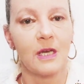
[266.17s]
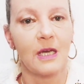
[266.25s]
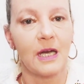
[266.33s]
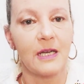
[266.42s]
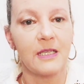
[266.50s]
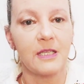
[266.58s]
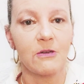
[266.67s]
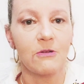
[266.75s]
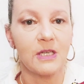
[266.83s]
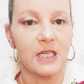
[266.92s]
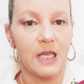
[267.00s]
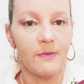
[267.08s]
Aí então
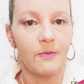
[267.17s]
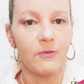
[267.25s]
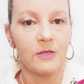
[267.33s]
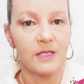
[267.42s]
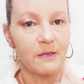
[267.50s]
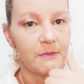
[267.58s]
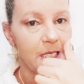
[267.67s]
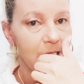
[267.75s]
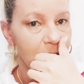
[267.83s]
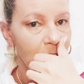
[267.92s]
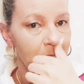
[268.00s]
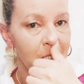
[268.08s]
liguei para a polícia
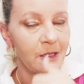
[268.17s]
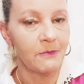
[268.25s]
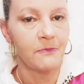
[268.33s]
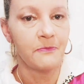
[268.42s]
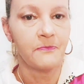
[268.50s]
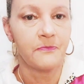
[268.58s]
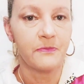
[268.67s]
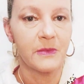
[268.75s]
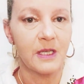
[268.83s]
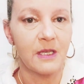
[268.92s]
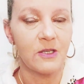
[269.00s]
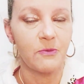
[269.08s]
militar, né?